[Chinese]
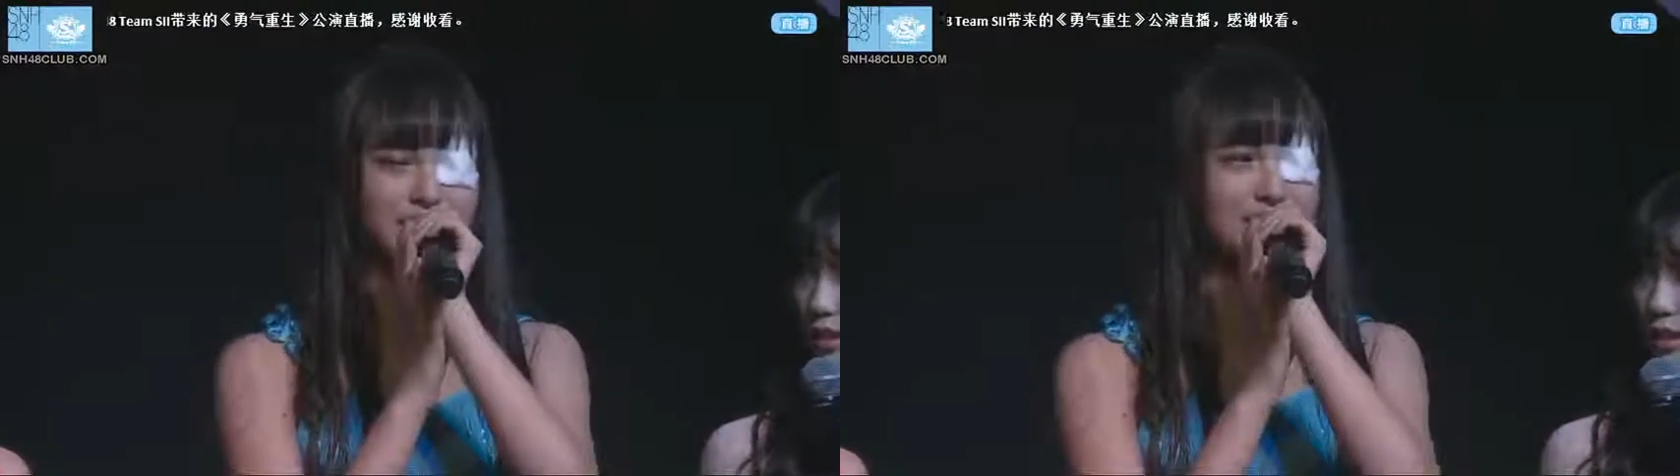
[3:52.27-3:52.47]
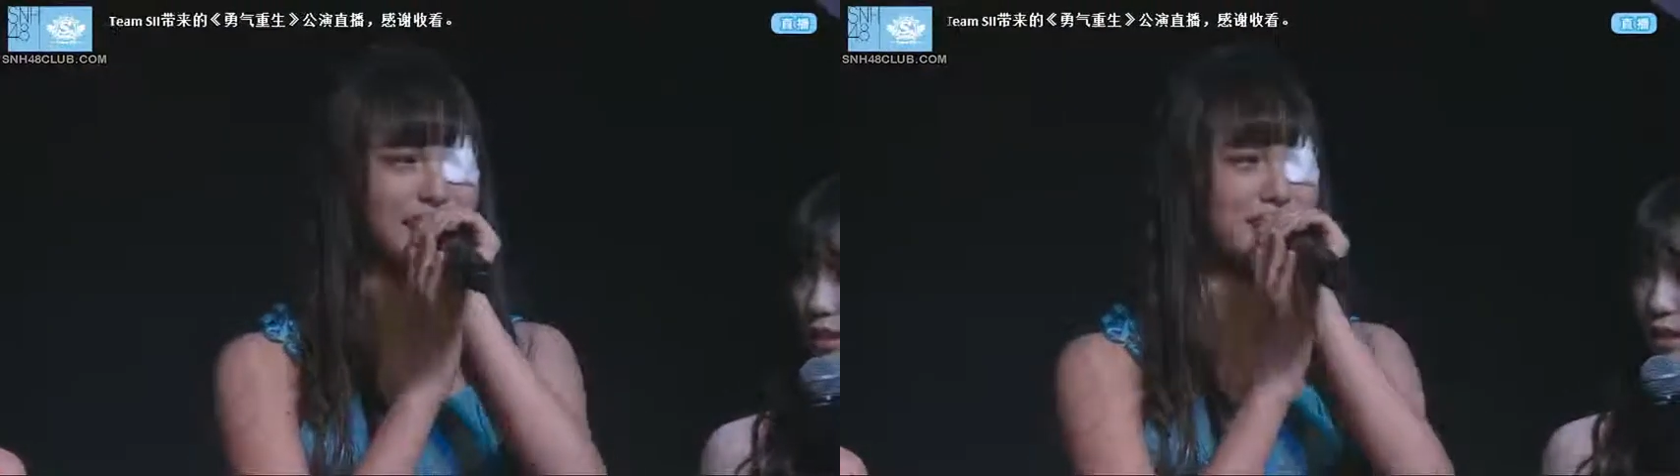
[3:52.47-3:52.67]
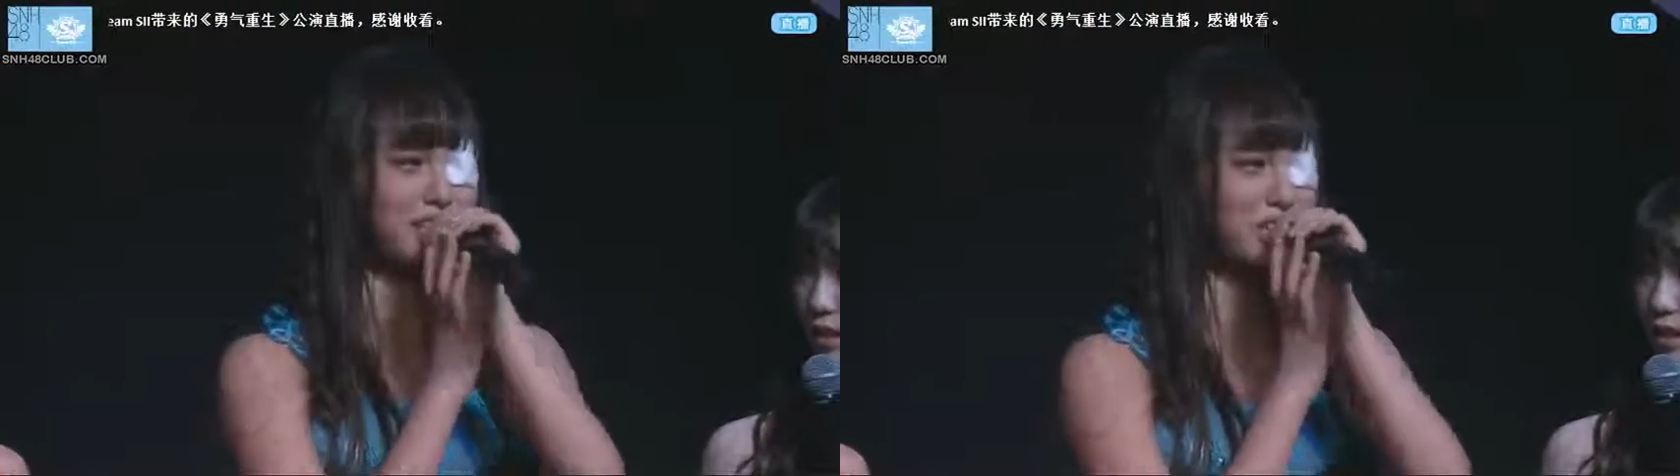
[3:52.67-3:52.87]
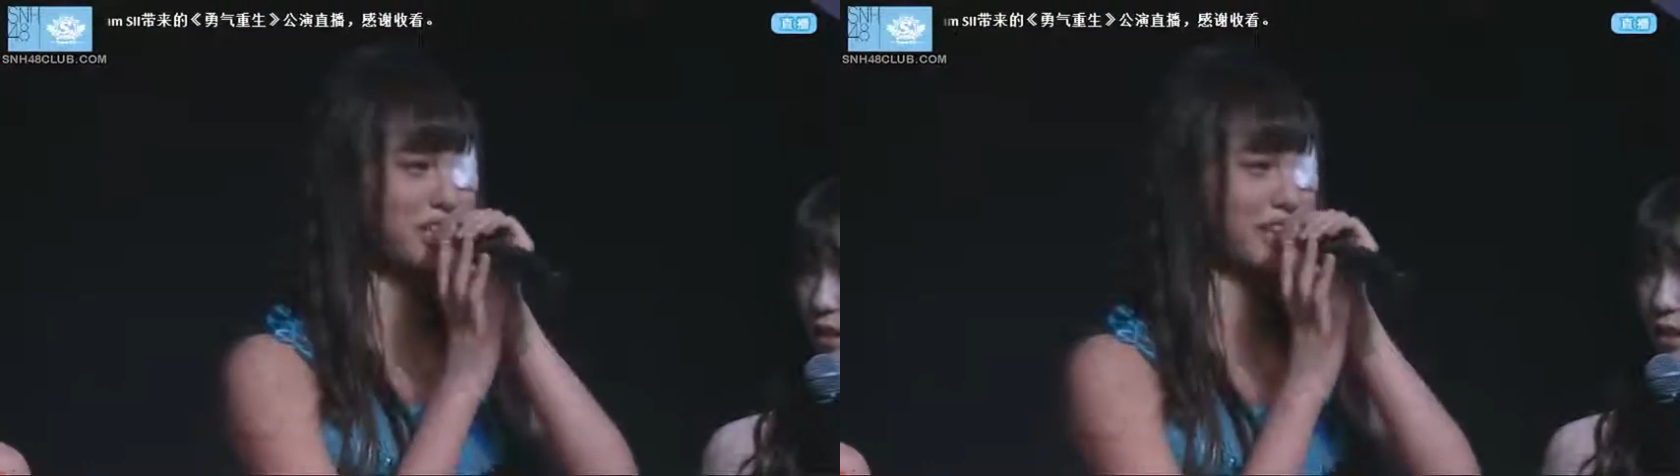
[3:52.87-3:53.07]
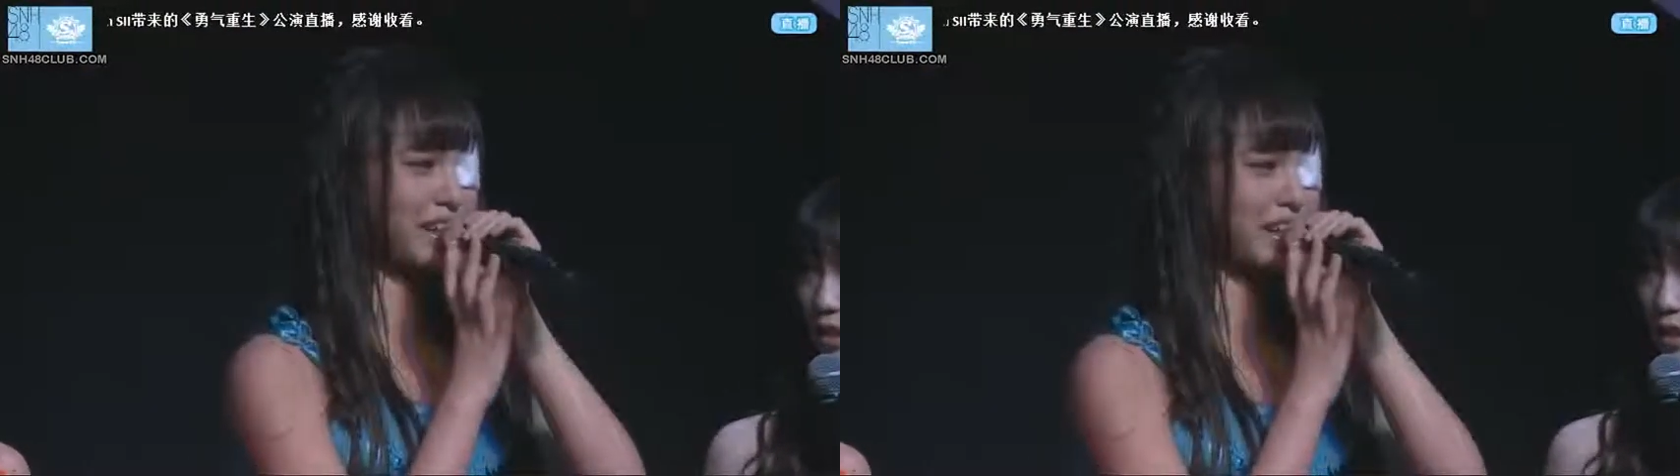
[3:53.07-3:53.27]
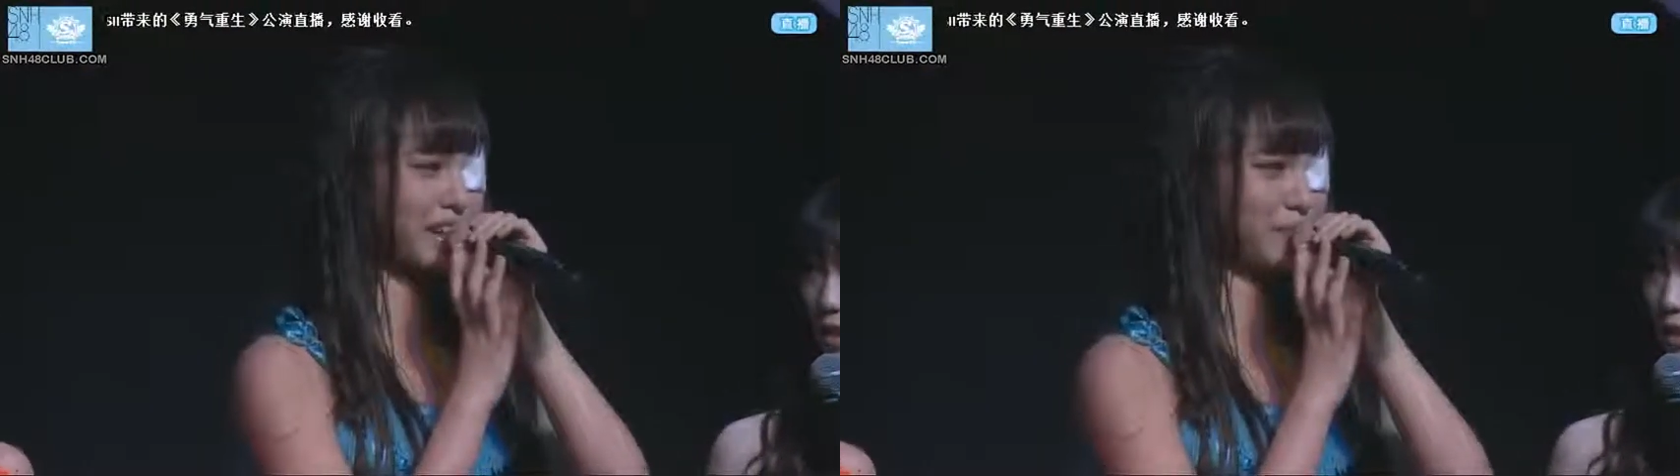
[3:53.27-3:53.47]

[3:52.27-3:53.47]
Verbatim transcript: 其实她真的是一个